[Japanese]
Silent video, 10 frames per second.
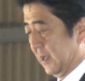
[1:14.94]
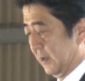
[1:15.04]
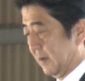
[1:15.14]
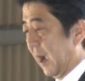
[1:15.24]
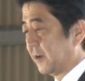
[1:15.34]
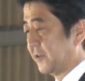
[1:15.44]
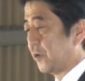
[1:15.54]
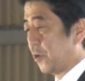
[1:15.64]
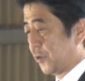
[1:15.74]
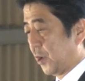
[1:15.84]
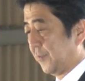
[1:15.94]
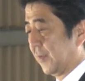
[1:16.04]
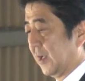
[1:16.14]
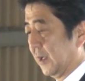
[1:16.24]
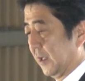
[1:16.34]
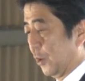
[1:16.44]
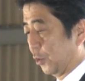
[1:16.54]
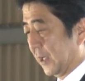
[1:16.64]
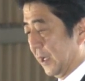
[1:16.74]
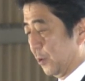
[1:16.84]
我が国の領土
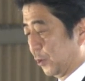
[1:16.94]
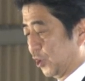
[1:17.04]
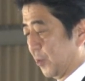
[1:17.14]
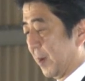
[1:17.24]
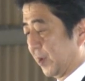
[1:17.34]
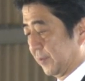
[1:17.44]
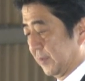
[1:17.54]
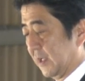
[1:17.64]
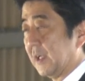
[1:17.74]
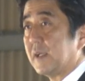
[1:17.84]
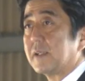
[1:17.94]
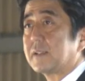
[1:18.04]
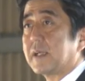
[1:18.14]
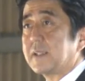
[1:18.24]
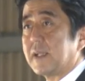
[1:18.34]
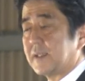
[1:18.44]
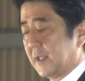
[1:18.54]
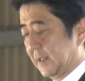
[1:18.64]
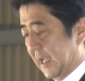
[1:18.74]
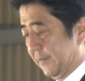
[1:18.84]
領海領空を守る最前
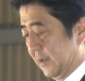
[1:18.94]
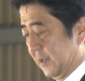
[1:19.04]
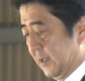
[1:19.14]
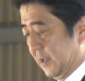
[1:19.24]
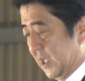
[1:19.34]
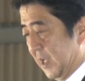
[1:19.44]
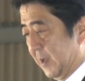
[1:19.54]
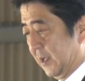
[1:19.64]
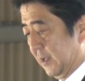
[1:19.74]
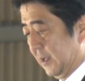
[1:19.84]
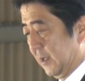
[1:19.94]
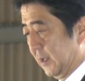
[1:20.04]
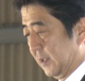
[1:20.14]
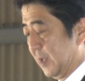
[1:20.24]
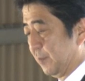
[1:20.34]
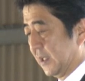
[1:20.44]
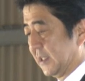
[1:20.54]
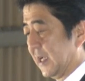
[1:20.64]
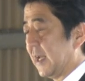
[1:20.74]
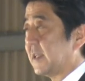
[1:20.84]
線で日々任務に
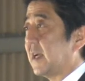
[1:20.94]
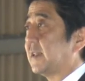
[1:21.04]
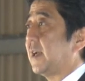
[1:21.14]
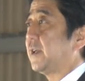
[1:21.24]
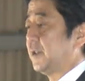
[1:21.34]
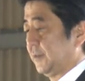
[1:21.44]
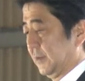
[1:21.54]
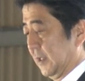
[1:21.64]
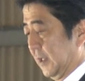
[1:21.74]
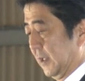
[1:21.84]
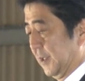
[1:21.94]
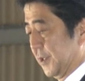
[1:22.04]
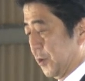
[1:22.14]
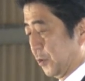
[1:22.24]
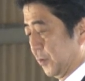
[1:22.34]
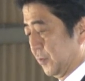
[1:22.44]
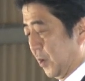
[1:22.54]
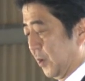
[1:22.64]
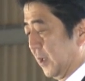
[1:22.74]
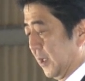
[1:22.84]
精霊されている諸君
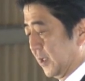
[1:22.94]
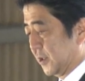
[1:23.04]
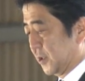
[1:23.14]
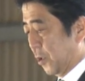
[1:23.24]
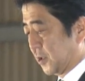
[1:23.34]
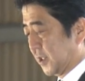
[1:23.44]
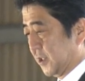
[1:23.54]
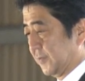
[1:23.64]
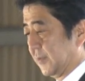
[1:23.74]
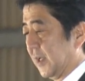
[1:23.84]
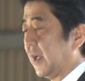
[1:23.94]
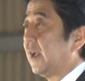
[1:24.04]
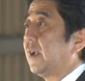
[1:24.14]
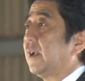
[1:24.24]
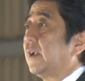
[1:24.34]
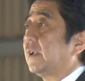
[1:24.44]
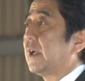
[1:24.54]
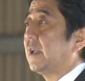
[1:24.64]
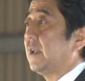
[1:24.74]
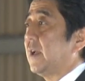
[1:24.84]
を直接
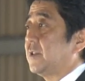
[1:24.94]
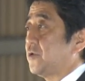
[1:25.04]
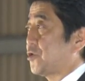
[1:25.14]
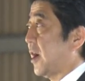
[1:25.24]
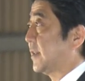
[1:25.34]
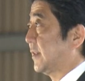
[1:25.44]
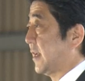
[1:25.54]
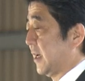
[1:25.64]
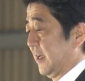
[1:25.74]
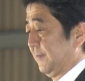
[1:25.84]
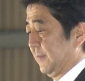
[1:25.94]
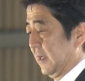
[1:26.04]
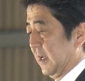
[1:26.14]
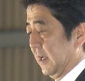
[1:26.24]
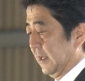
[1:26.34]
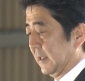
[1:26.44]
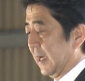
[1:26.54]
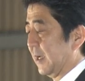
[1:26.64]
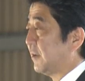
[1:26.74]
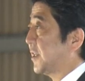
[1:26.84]
激励することができ
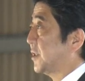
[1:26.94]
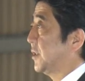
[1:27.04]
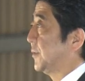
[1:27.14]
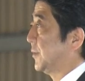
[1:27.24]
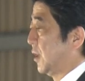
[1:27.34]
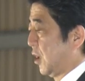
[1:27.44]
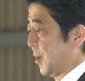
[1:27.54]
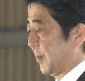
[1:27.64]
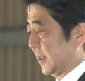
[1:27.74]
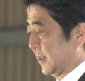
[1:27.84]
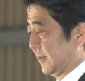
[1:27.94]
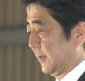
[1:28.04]
大変嬉しく思います